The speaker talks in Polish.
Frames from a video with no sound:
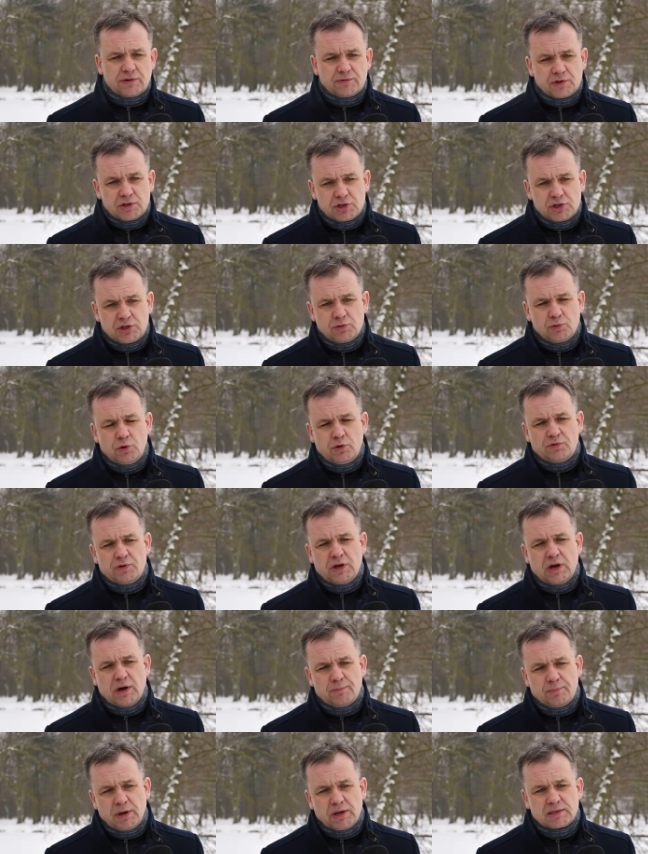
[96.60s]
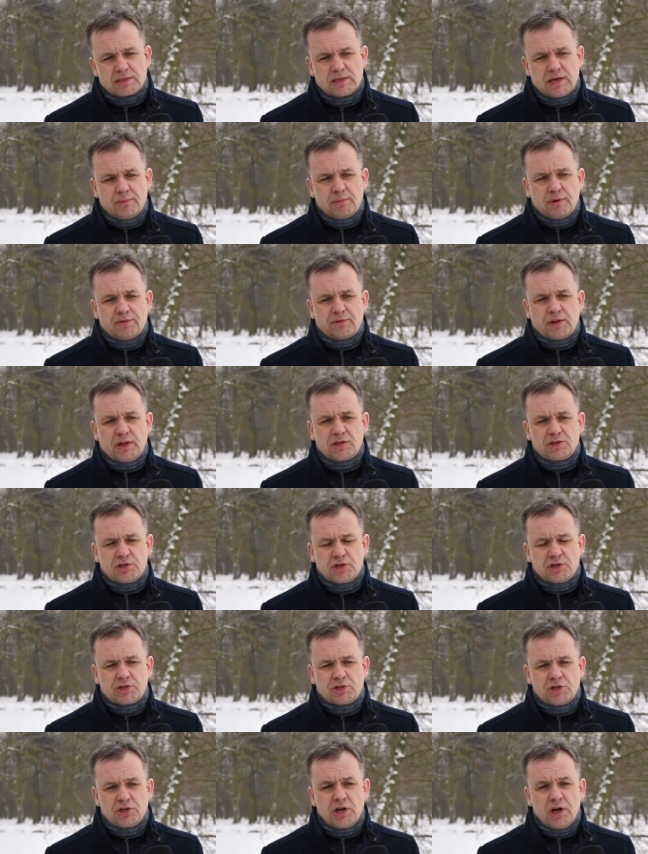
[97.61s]
a więc siłownia, plac zabaw dla
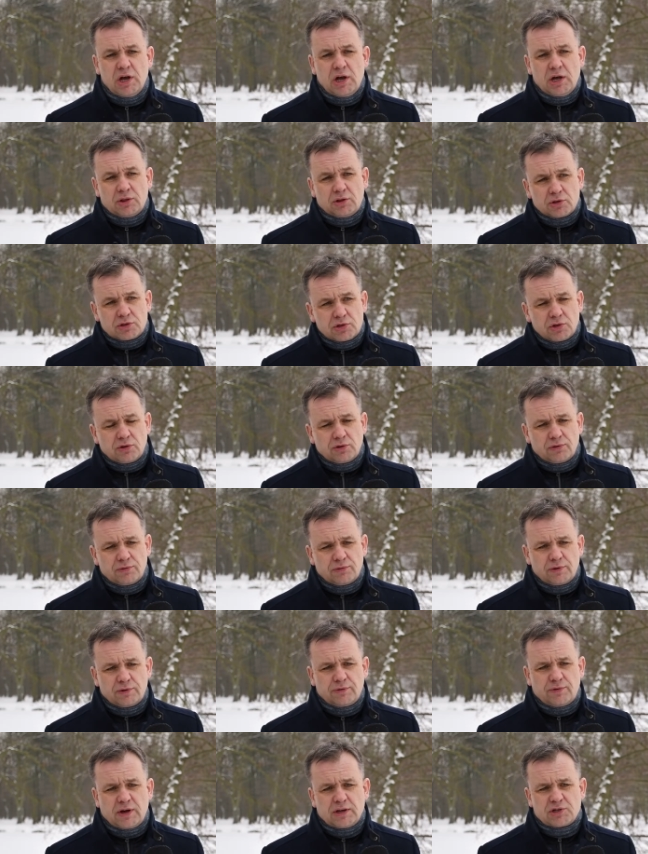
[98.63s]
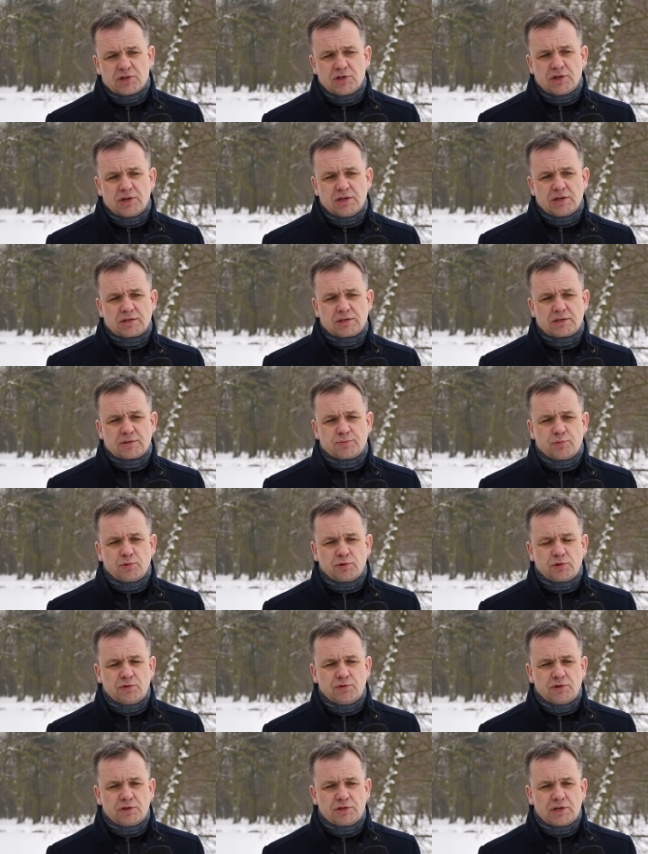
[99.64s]
dzieci. To, co ważne jest z
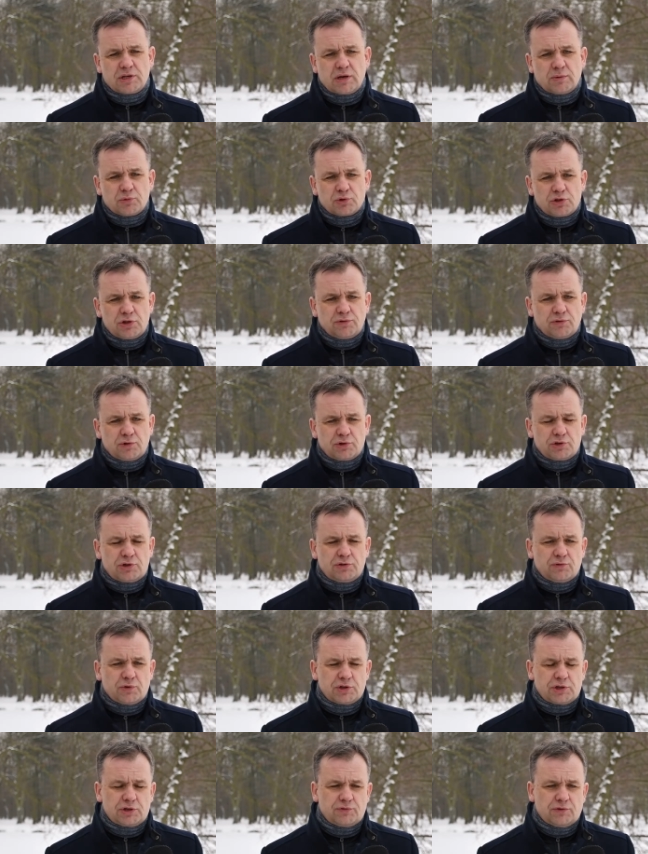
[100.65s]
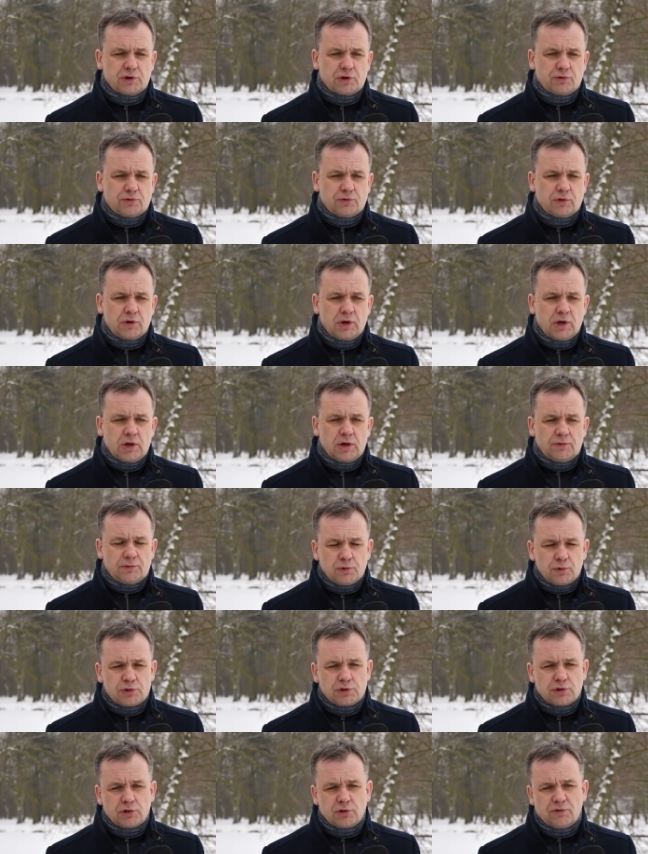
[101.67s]
punktu widzenia możliwości właściwego
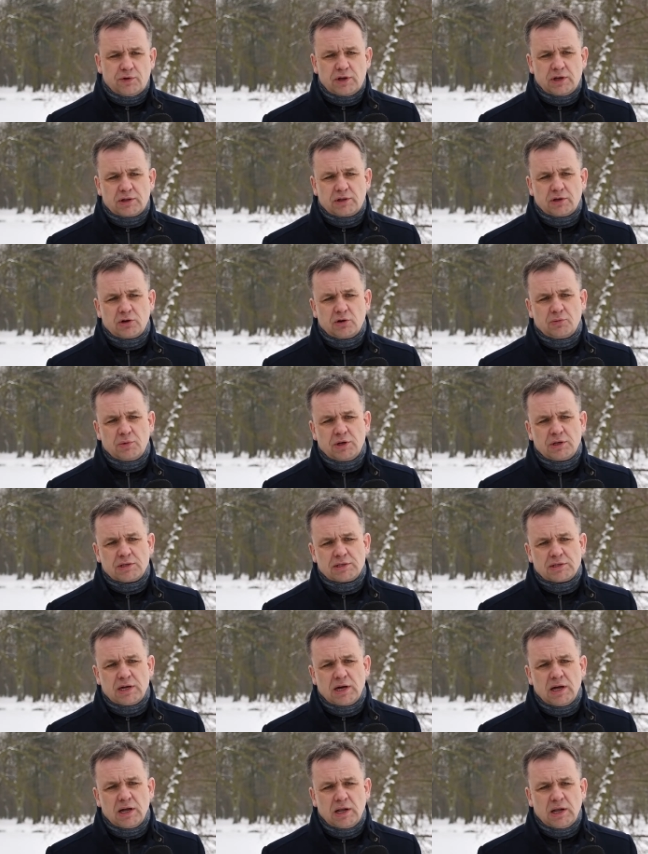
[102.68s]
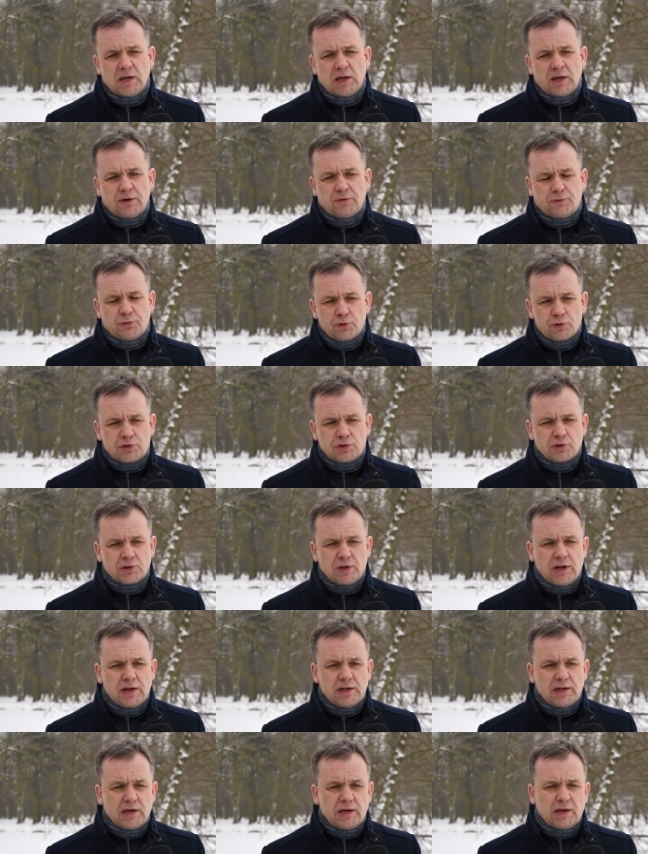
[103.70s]
funkcjonowania tego miejsca,
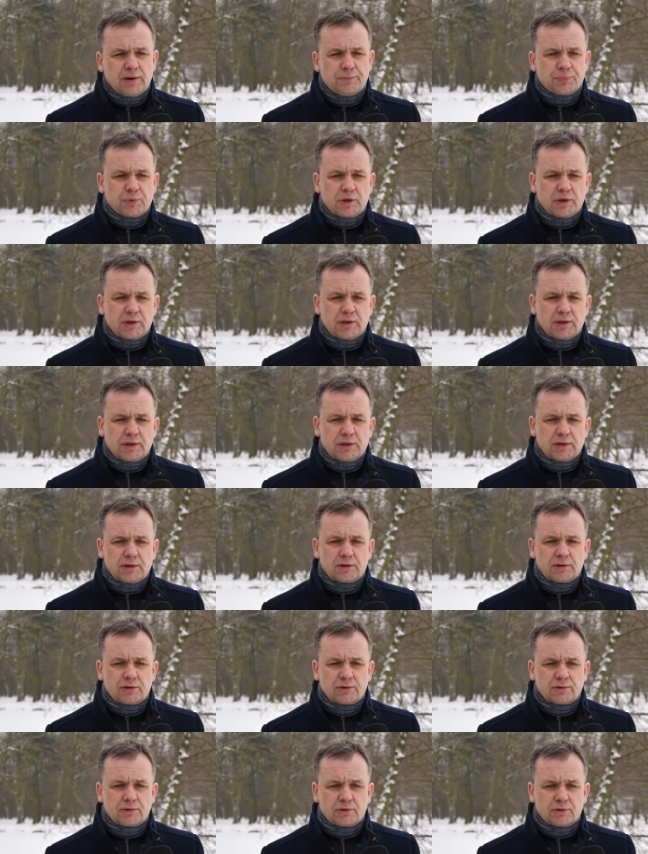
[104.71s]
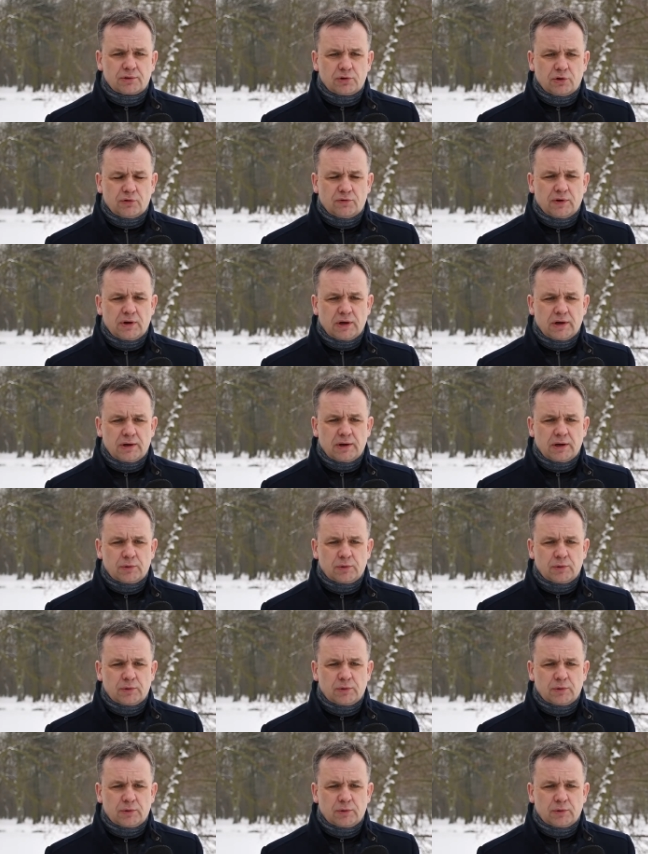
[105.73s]
funkcjonalna, nowa,